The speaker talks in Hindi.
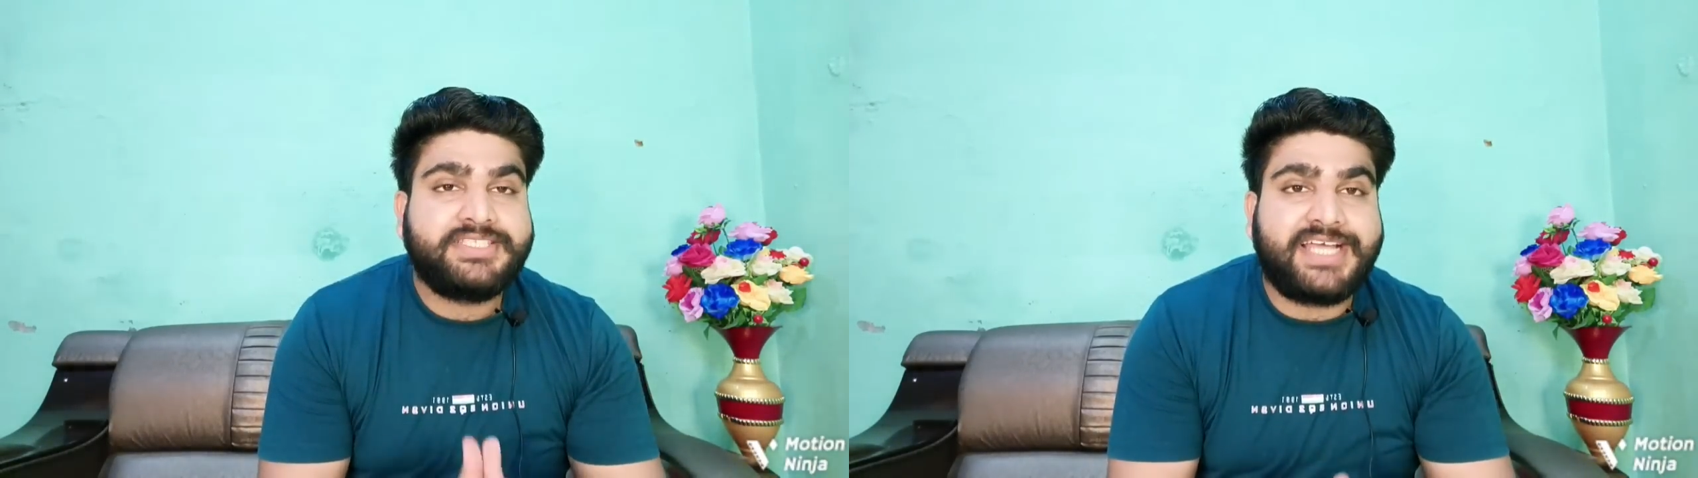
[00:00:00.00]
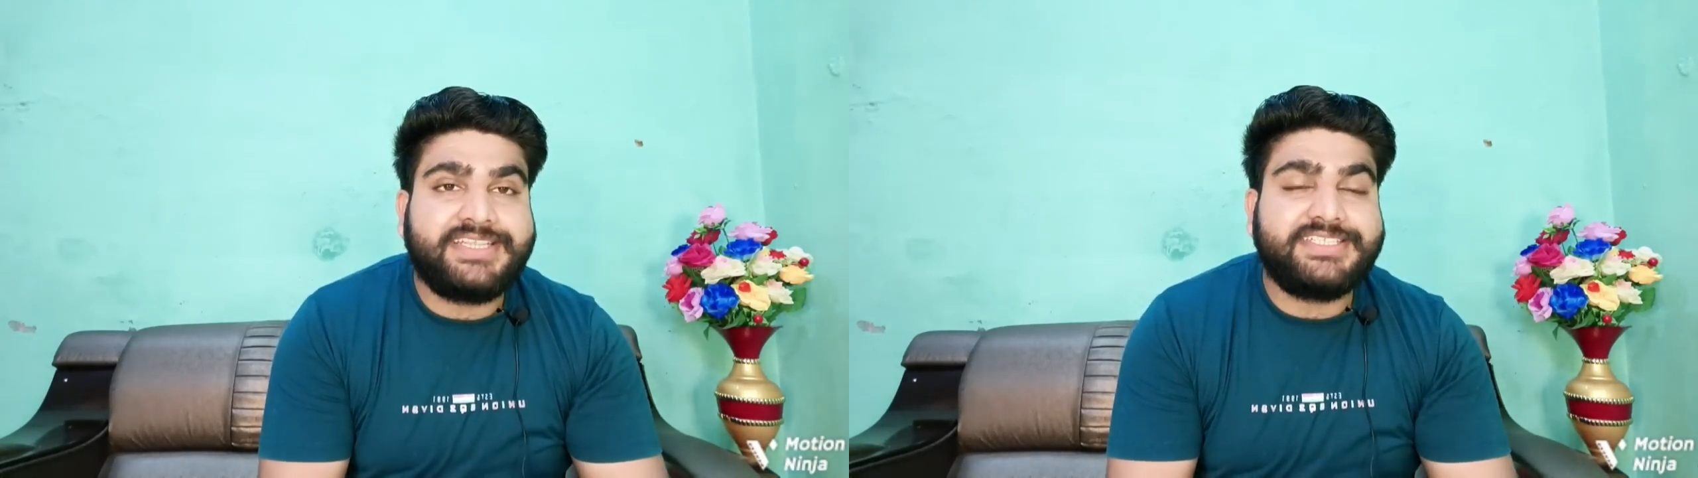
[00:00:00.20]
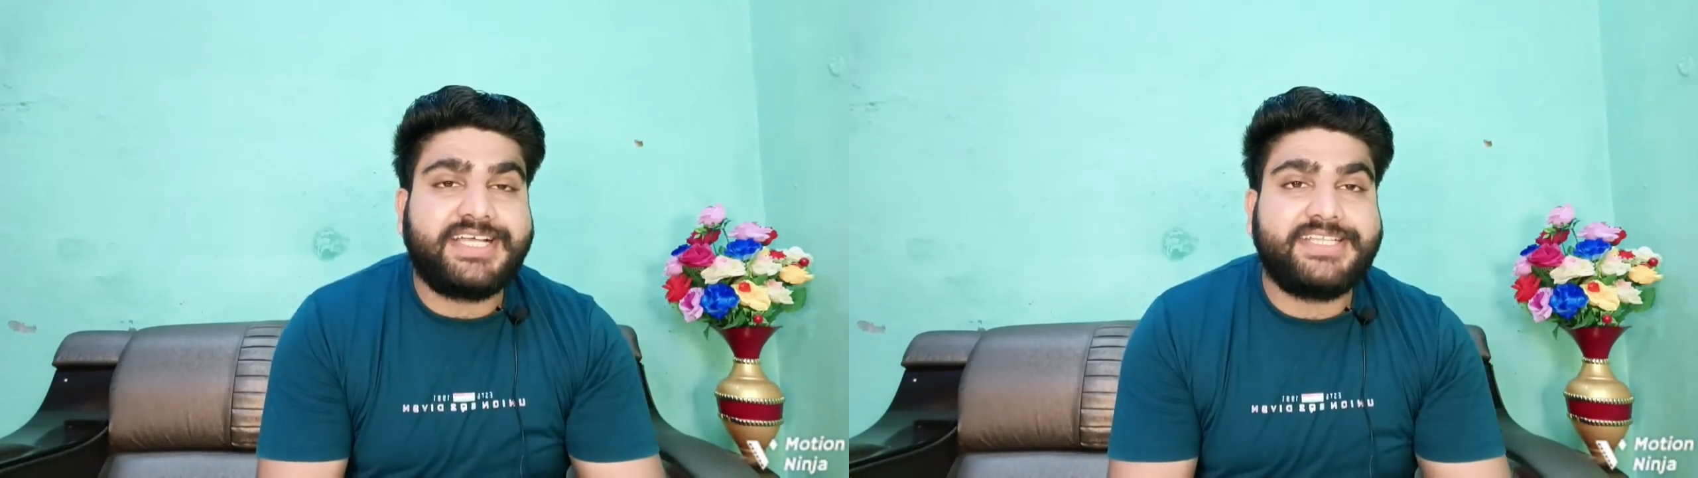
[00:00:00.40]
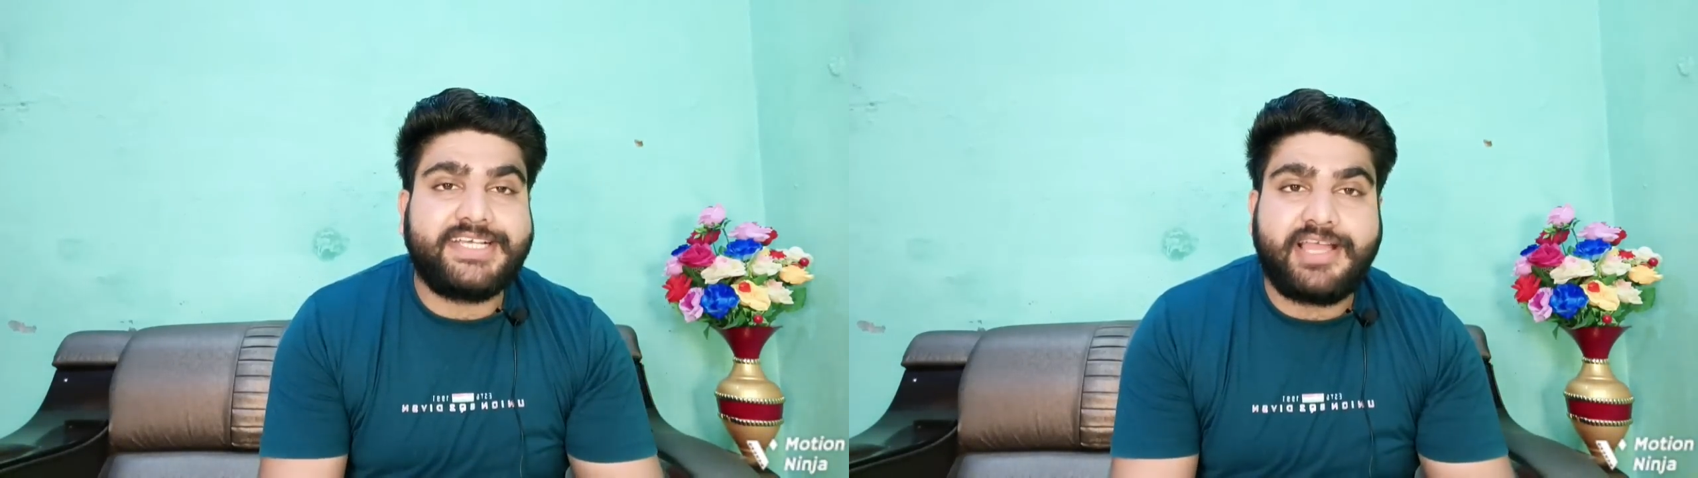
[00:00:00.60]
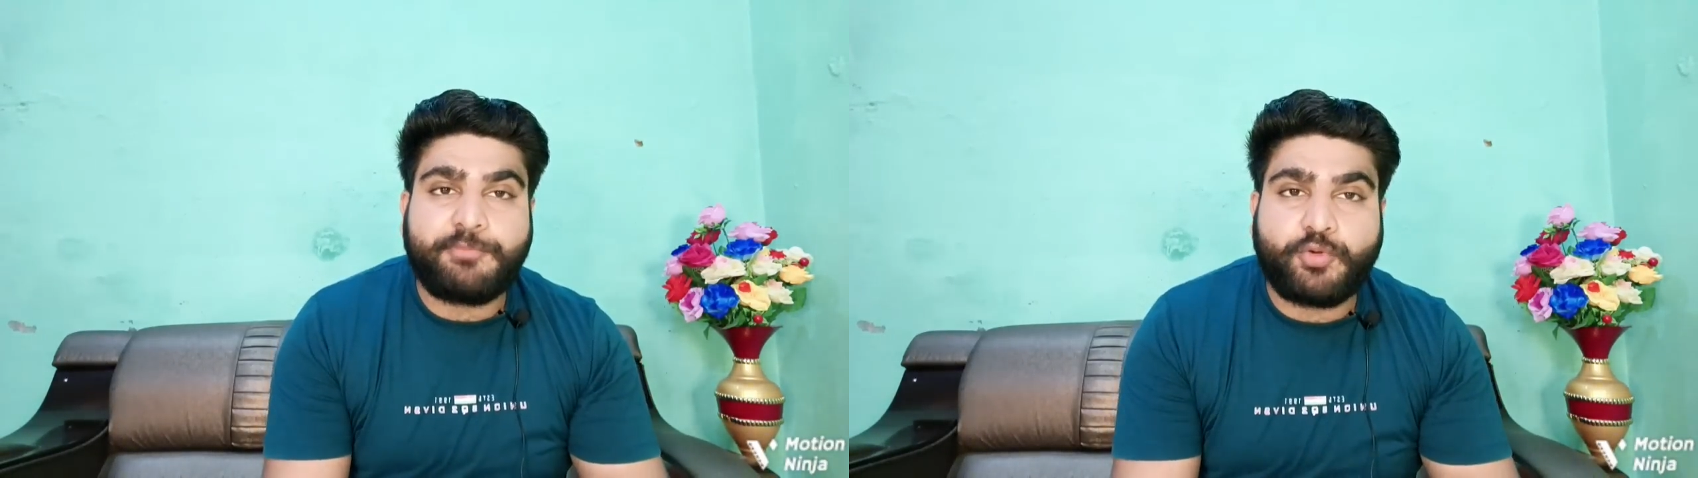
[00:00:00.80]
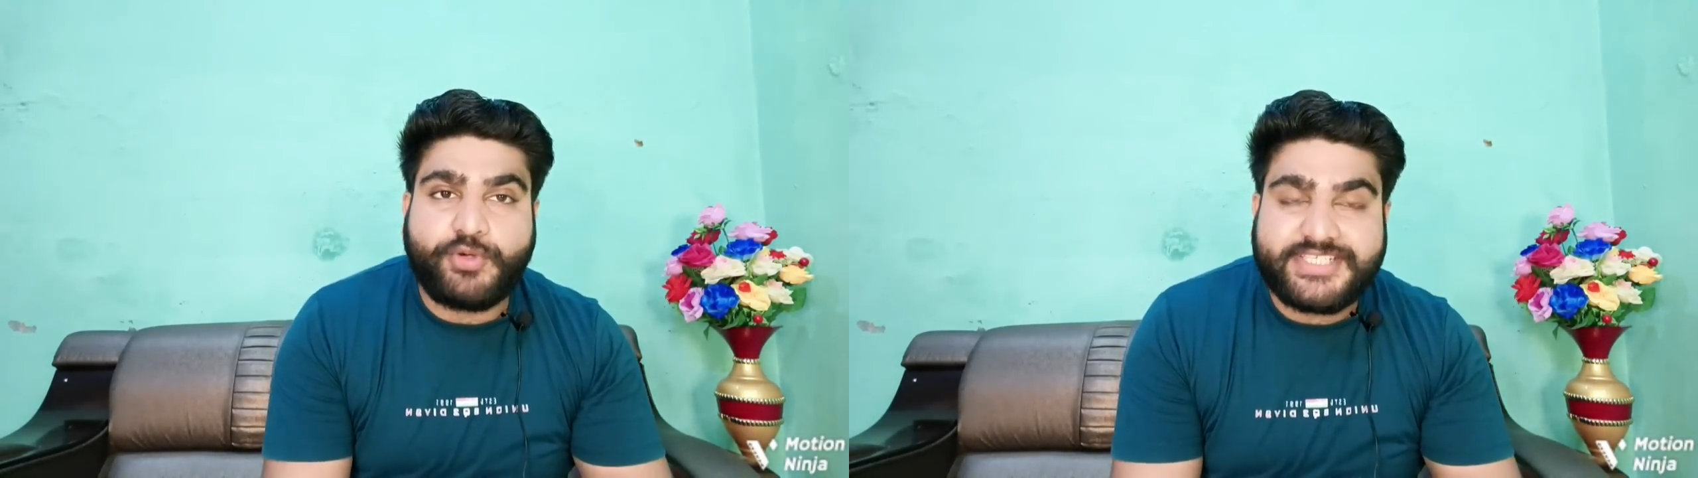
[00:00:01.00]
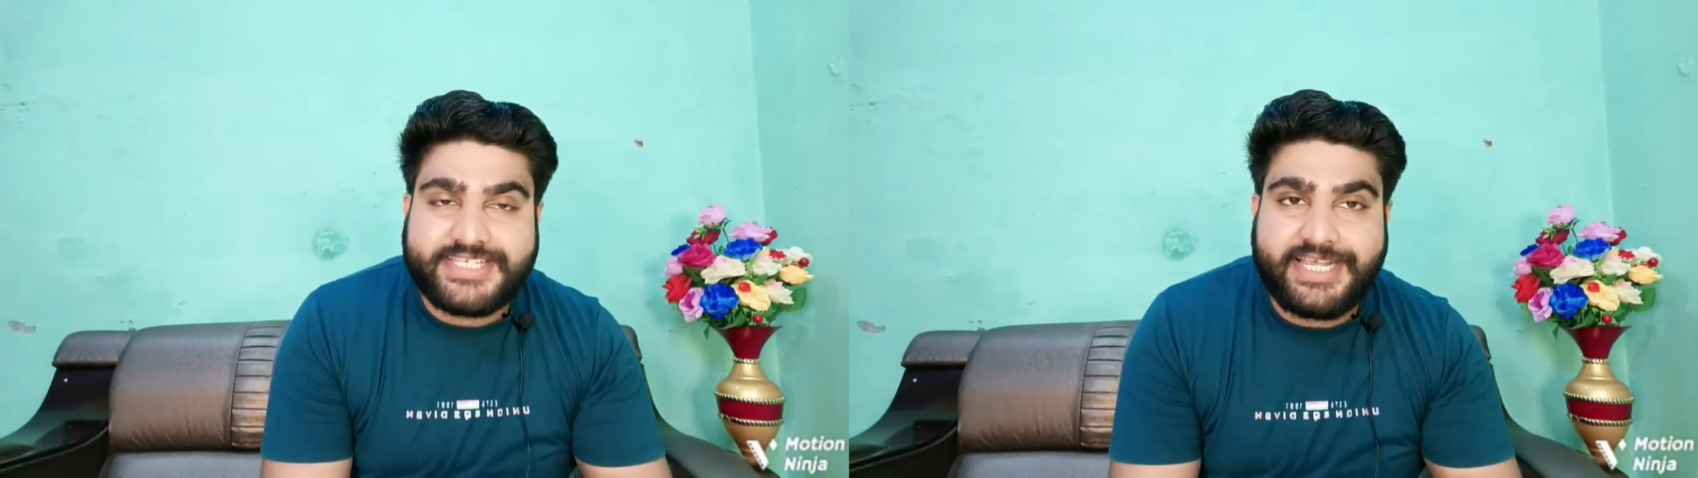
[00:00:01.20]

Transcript: साथ ही चाहते हैं कि आपको कोई